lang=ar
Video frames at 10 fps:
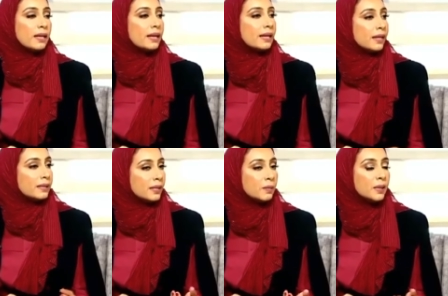
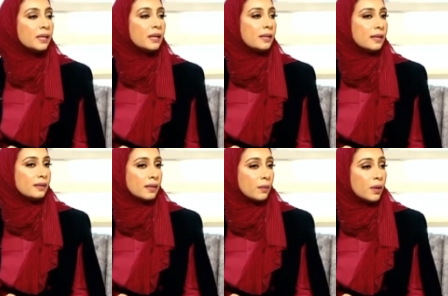الأكاديمي
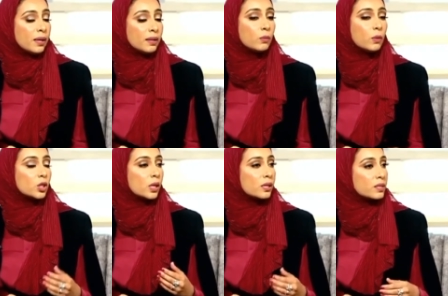الذي يبحث
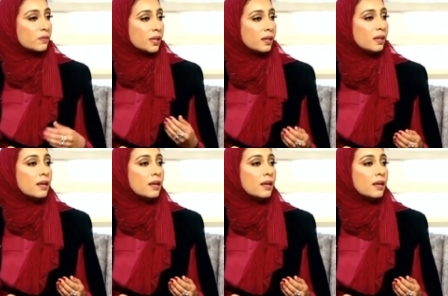ويشخص في